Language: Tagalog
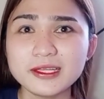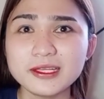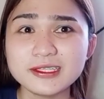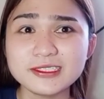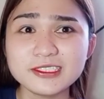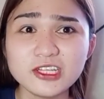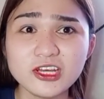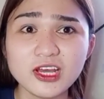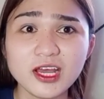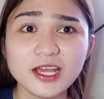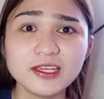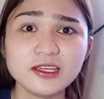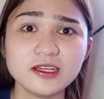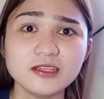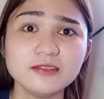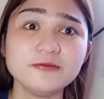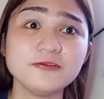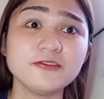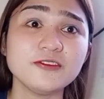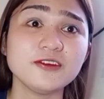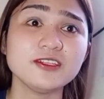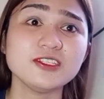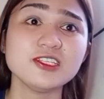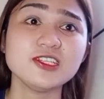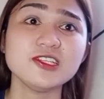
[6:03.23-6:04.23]
So, ayun,
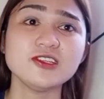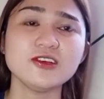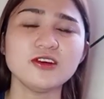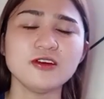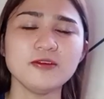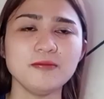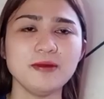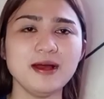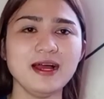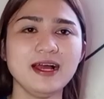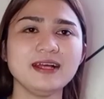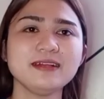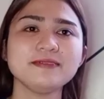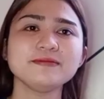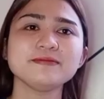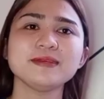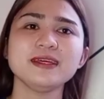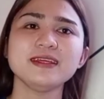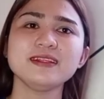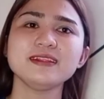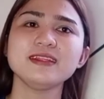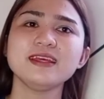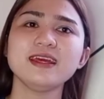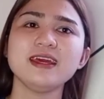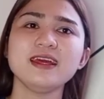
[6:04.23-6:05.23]
Progenova.
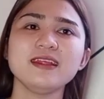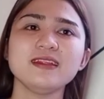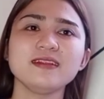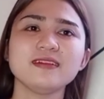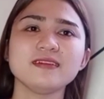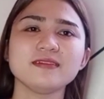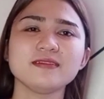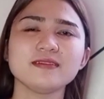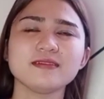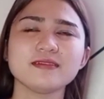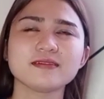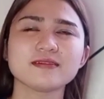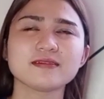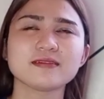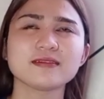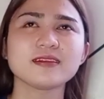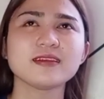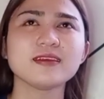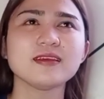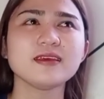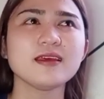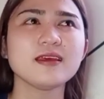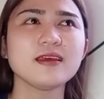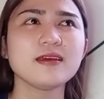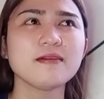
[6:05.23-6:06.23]
And then,
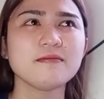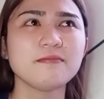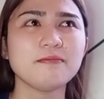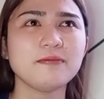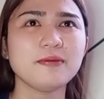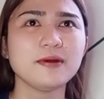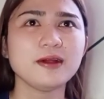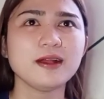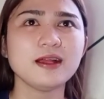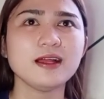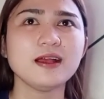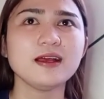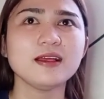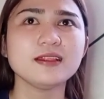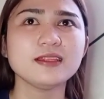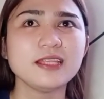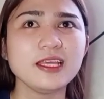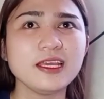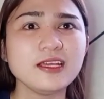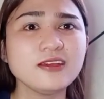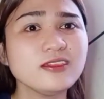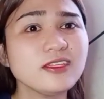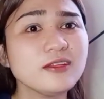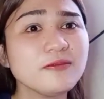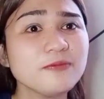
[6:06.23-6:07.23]
pagka
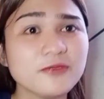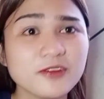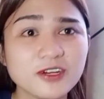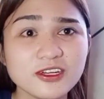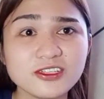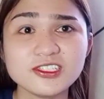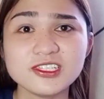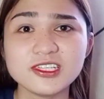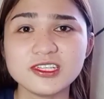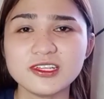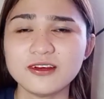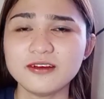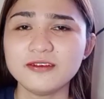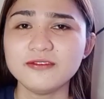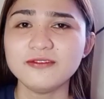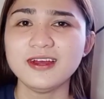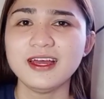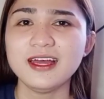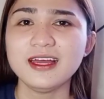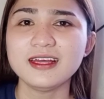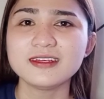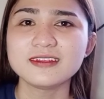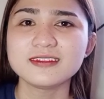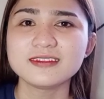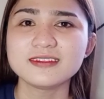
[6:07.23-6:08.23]
take ko ng
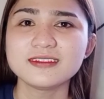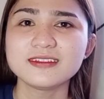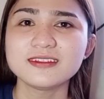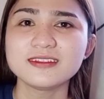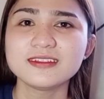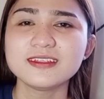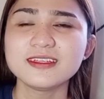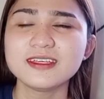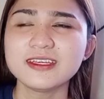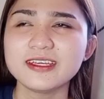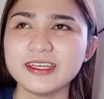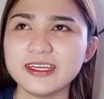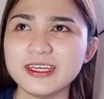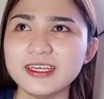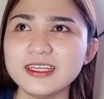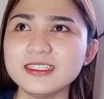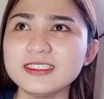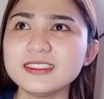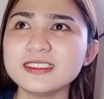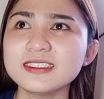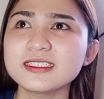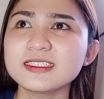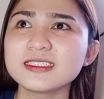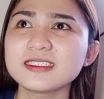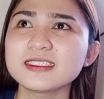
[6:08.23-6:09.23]
Progenova, is
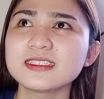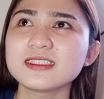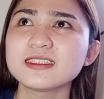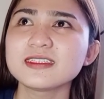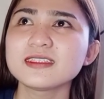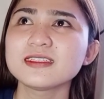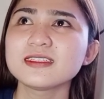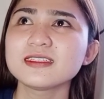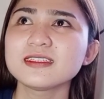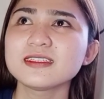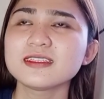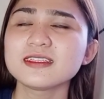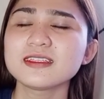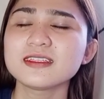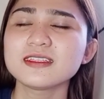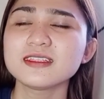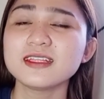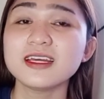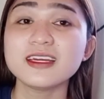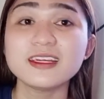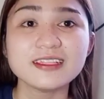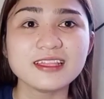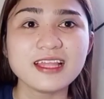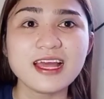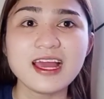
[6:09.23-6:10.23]

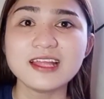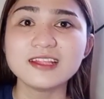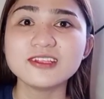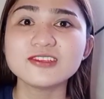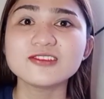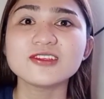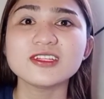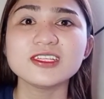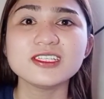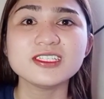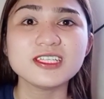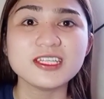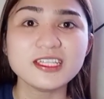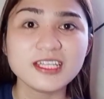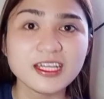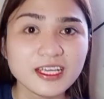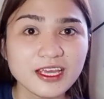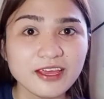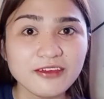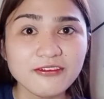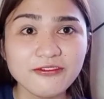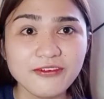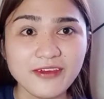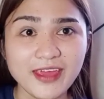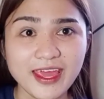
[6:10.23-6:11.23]
nakitaan ko rin siya ng
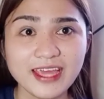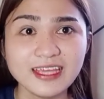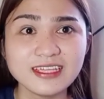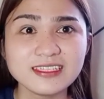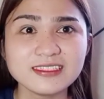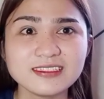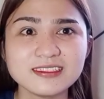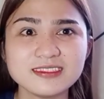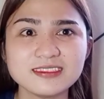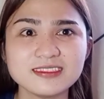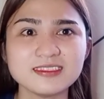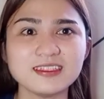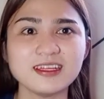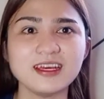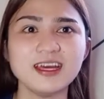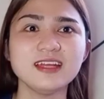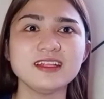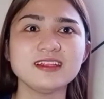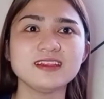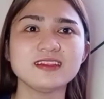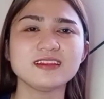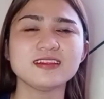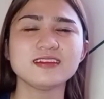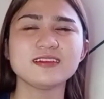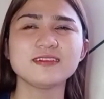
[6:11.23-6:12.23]
effects
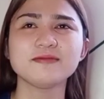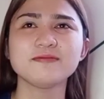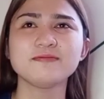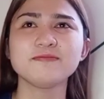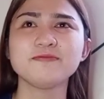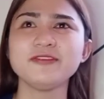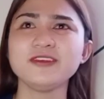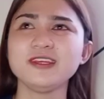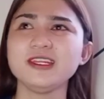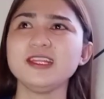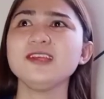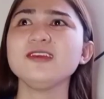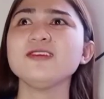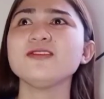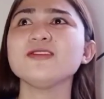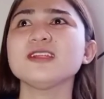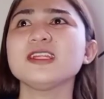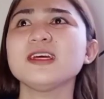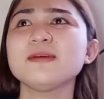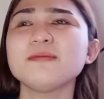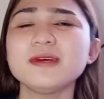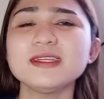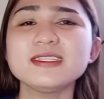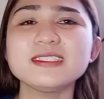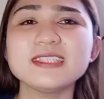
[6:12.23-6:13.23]
at feeling ko
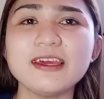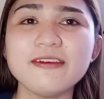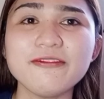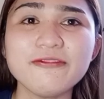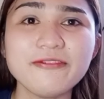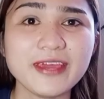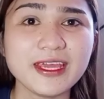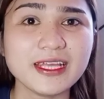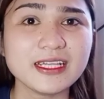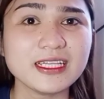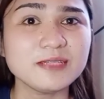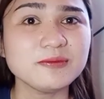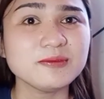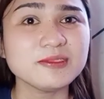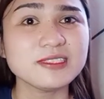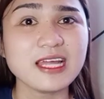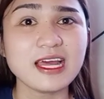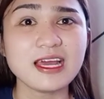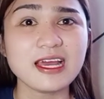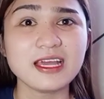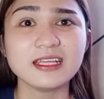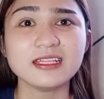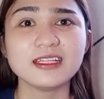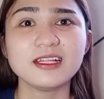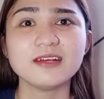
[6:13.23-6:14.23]
na mas effective
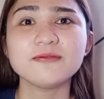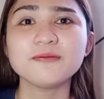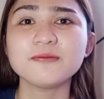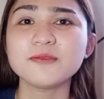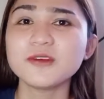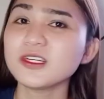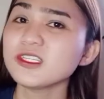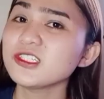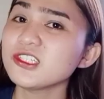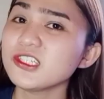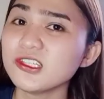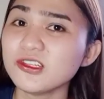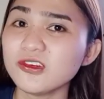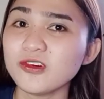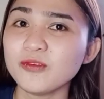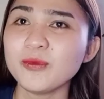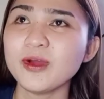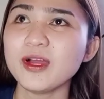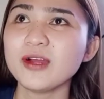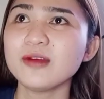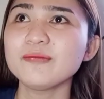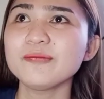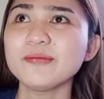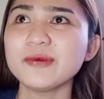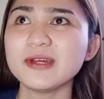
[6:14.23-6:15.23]
sa akin ang
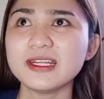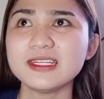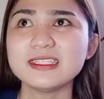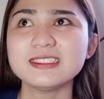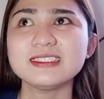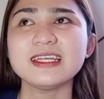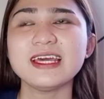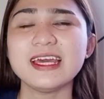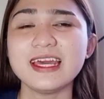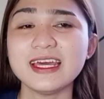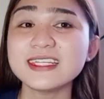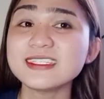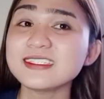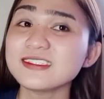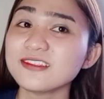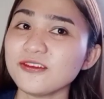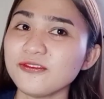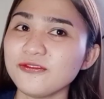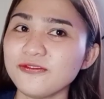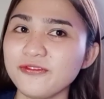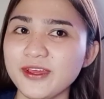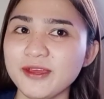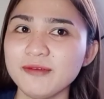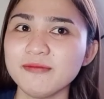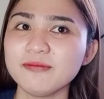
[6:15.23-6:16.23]
Progenova kumpara sa
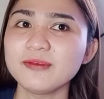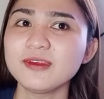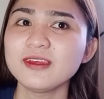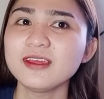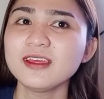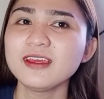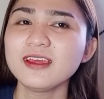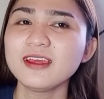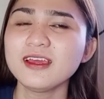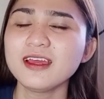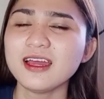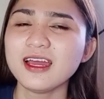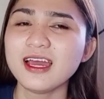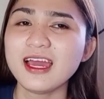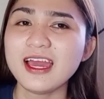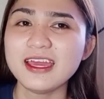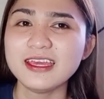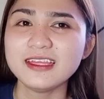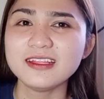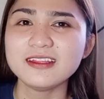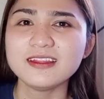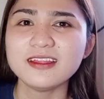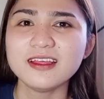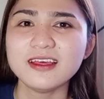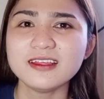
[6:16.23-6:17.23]
Estrofem.
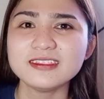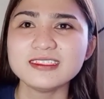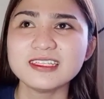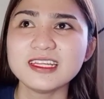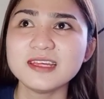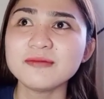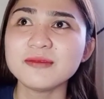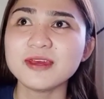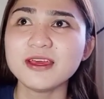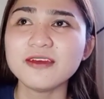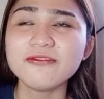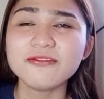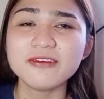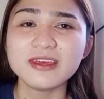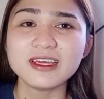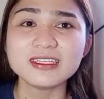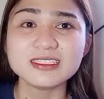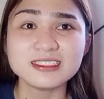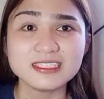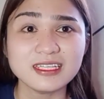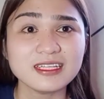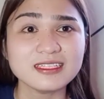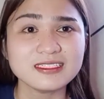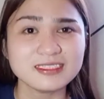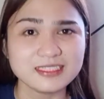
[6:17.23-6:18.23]
Kahit na same
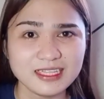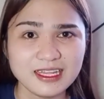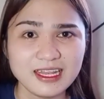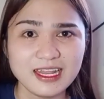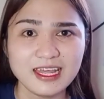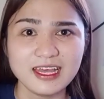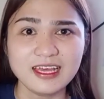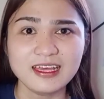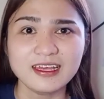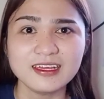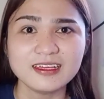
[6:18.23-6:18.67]
effects lang sila.